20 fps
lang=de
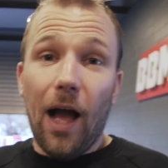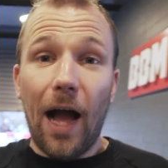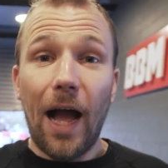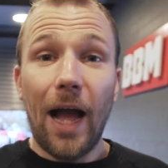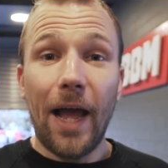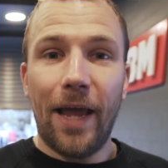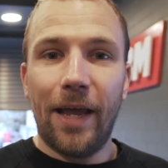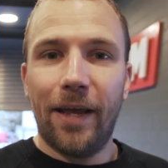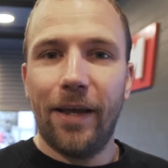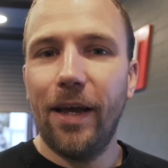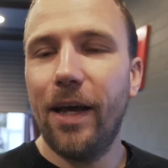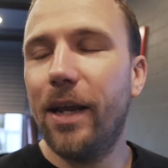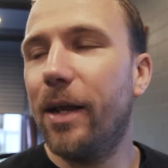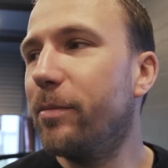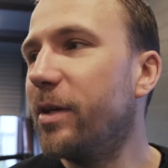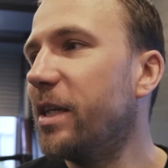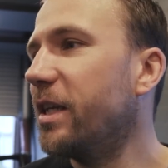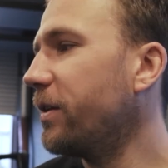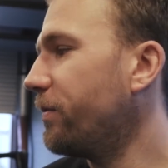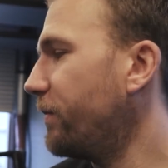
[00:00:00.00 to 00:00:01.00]
Hi, ja, da
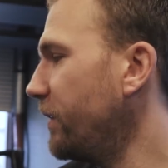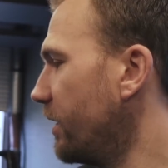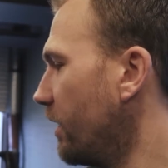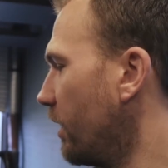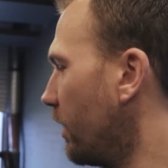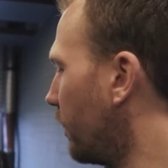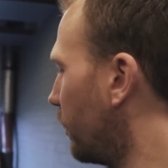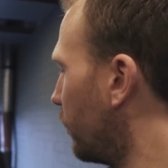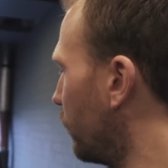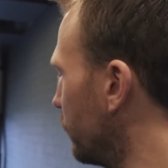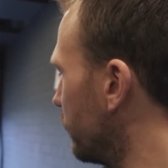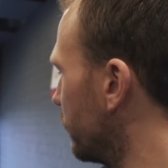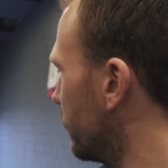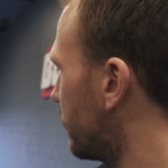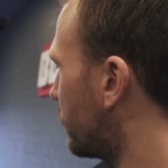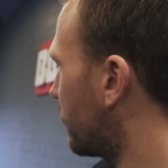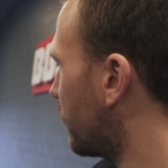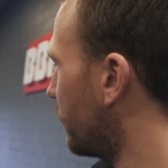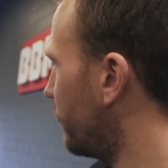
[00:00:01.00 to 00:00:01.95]
bin ich wieder und